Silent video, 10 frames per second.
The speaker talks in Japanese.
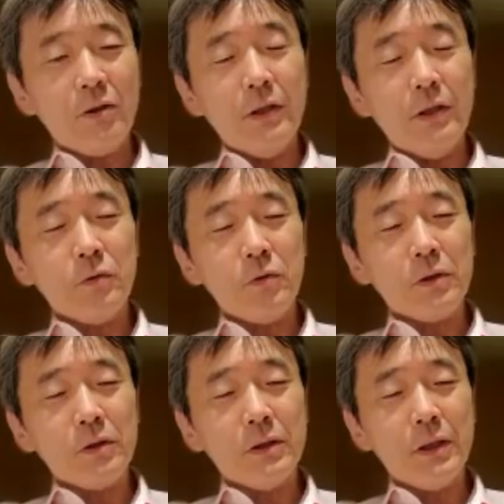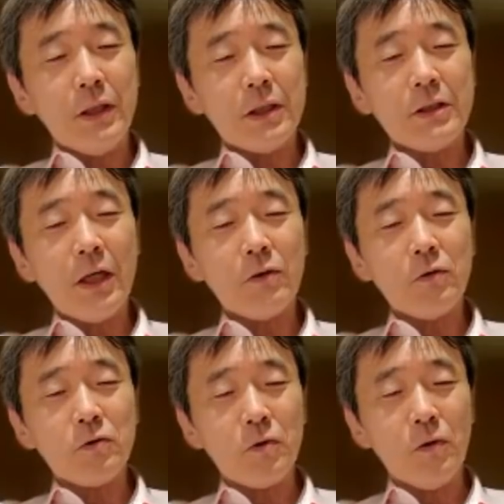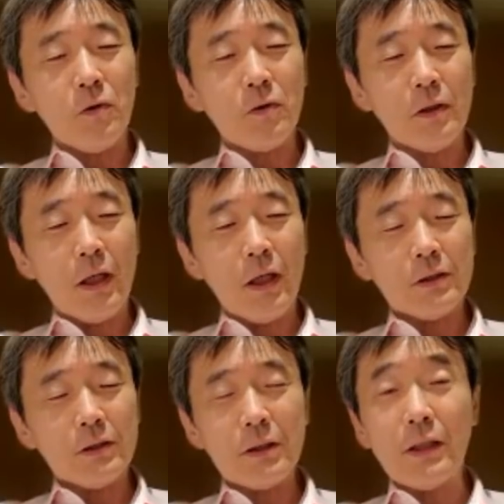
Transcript: ね、その経済産業省がか